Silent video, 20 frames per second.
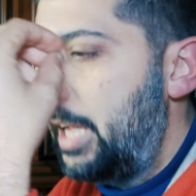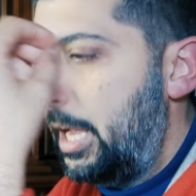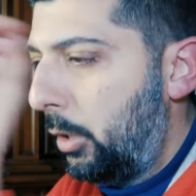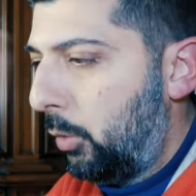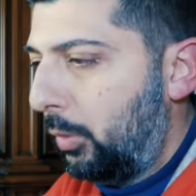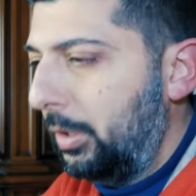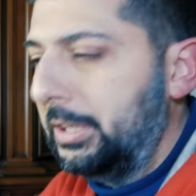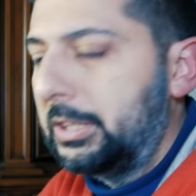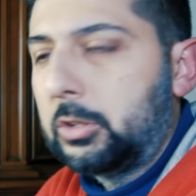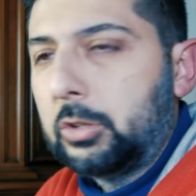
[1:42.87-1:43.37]
E
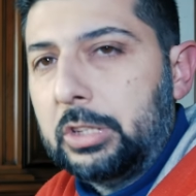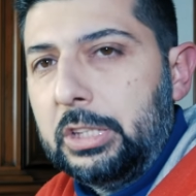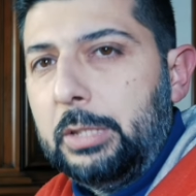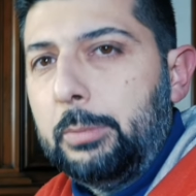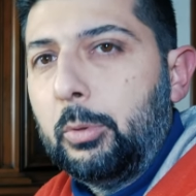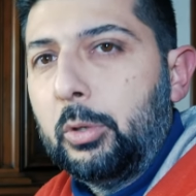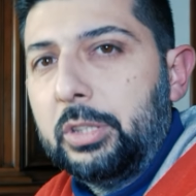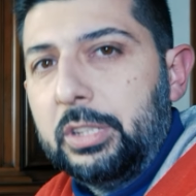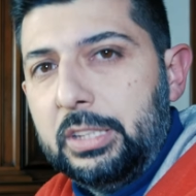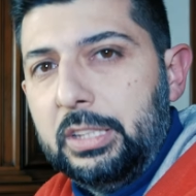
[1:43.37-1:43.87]
questo
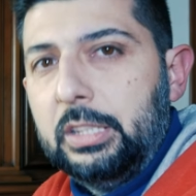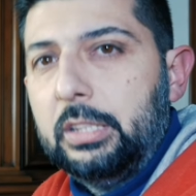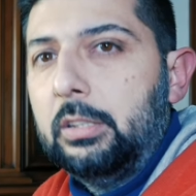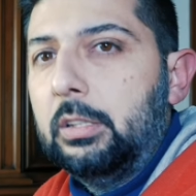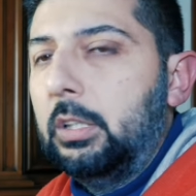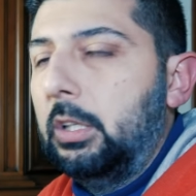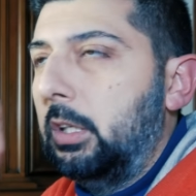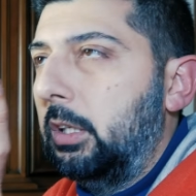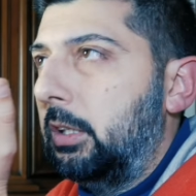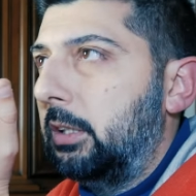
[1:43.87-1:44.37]
tipo di
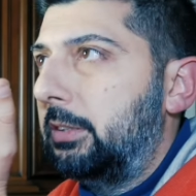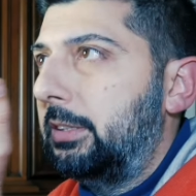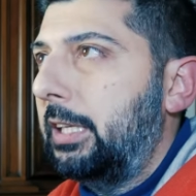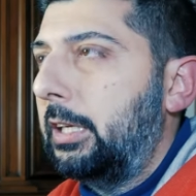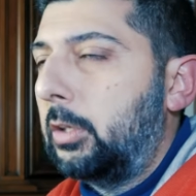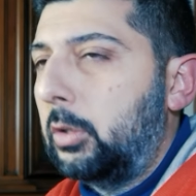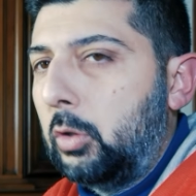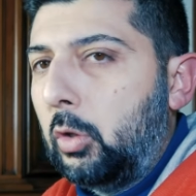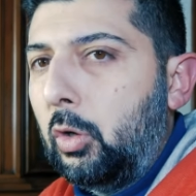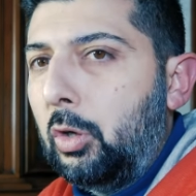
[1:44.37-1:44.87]

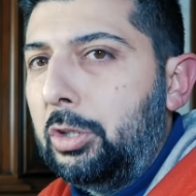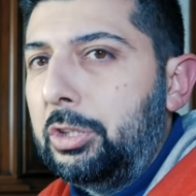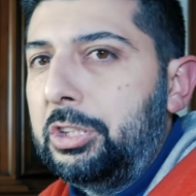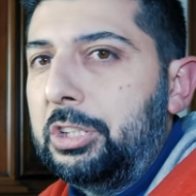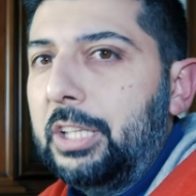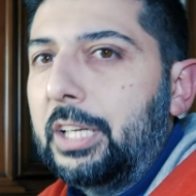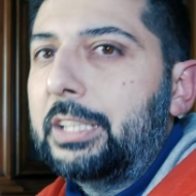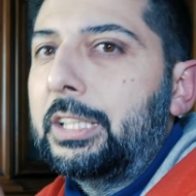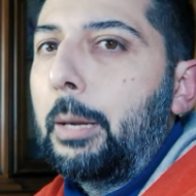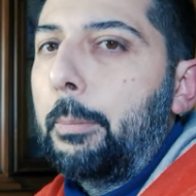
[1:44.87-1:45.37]

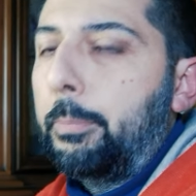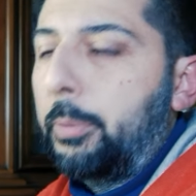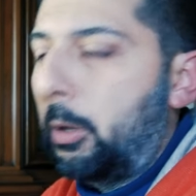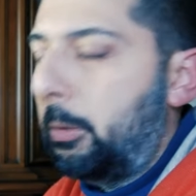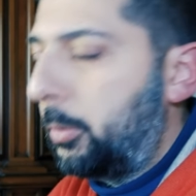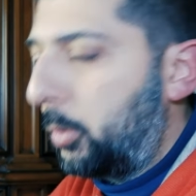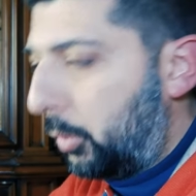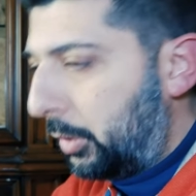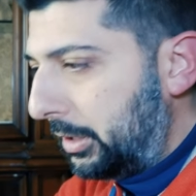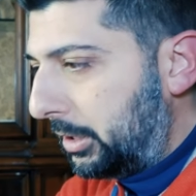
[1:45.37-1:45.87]
tecnologia dà
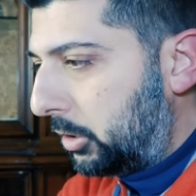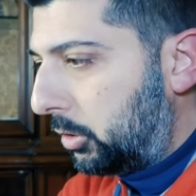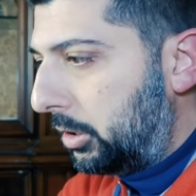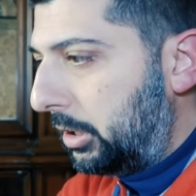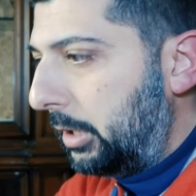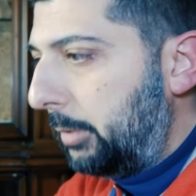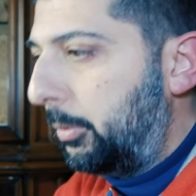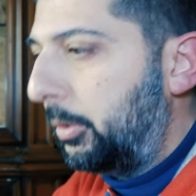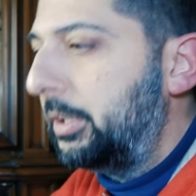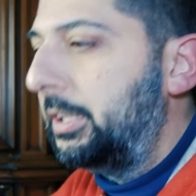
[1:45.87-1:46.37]
proprio questo
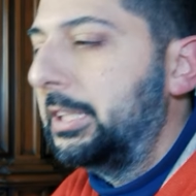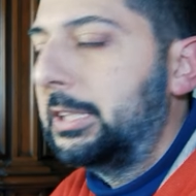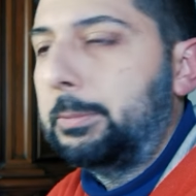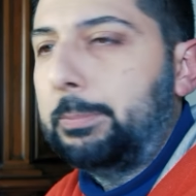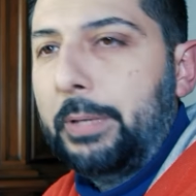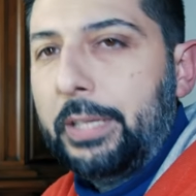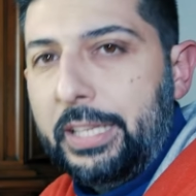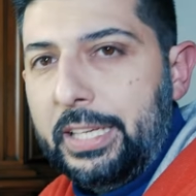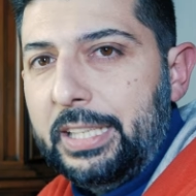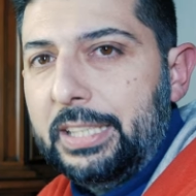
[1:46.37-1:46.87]
tipo di
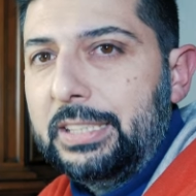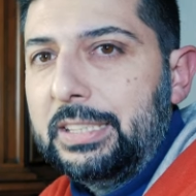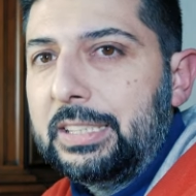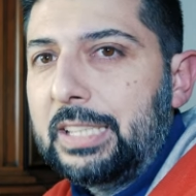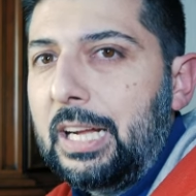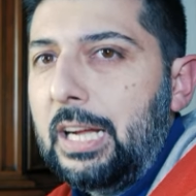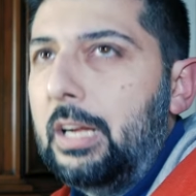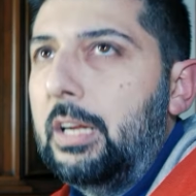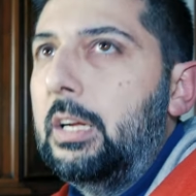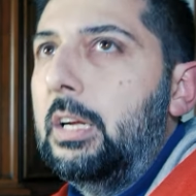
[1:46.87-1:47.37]

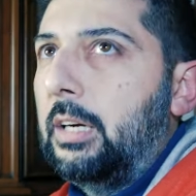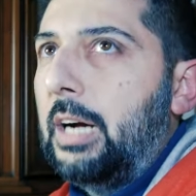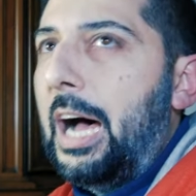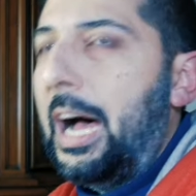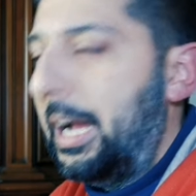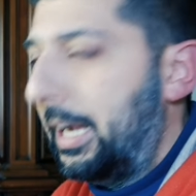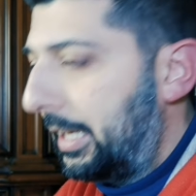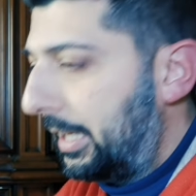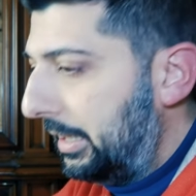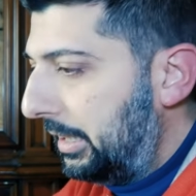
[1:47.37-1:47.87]
esperienza
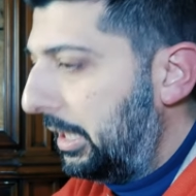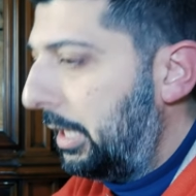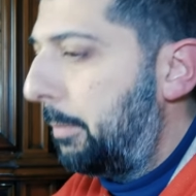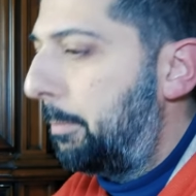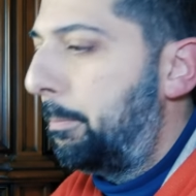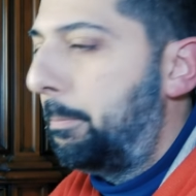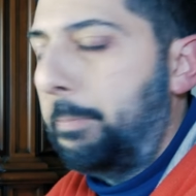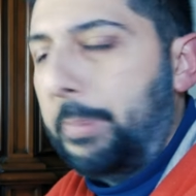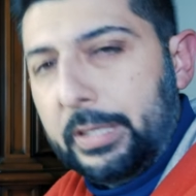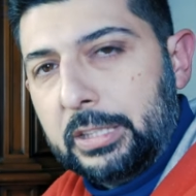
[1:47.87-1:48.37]
anche di
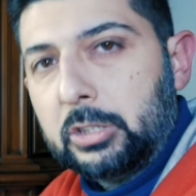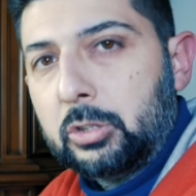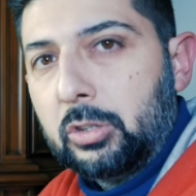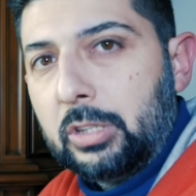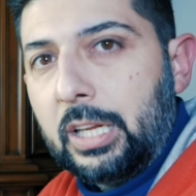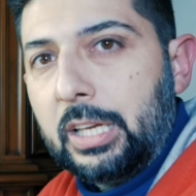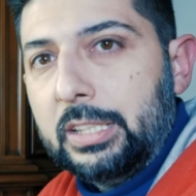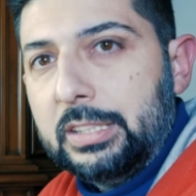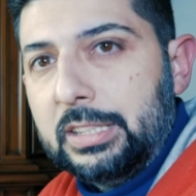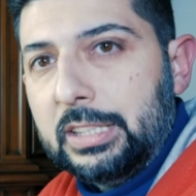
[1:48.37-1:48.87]

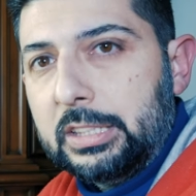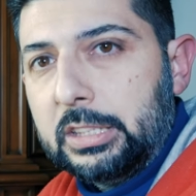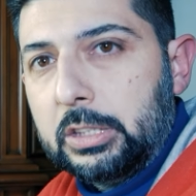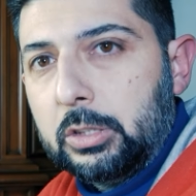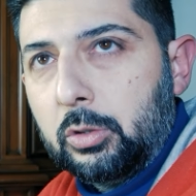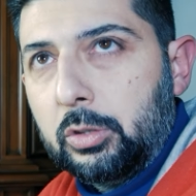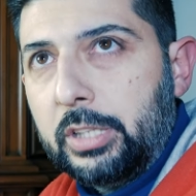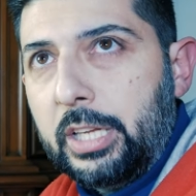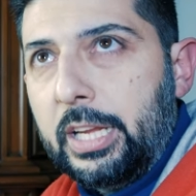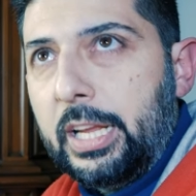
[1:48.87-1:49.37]

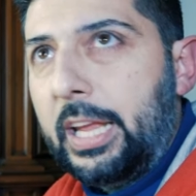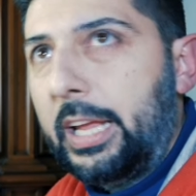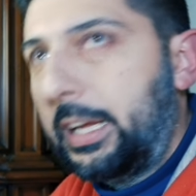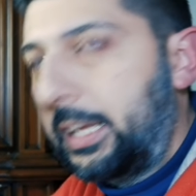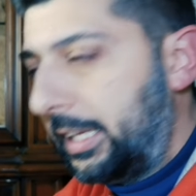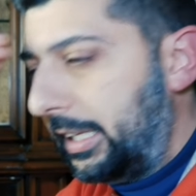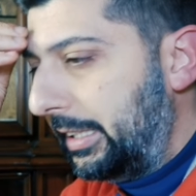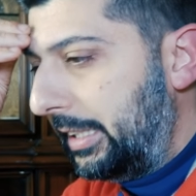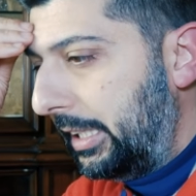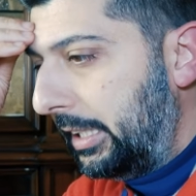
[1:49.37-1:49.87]
personalizzazione e
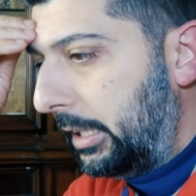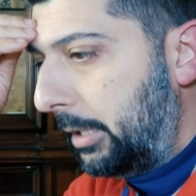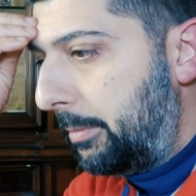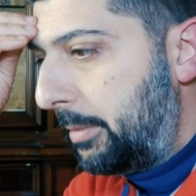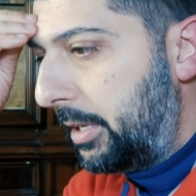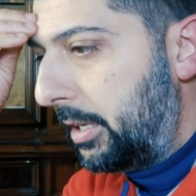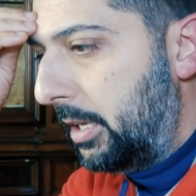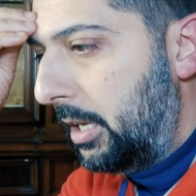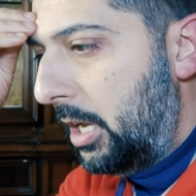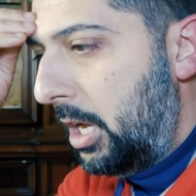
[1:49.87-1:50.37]

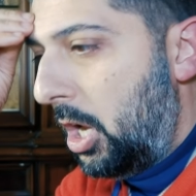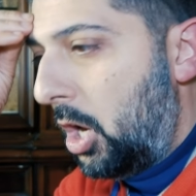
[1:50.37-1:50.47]
credetemi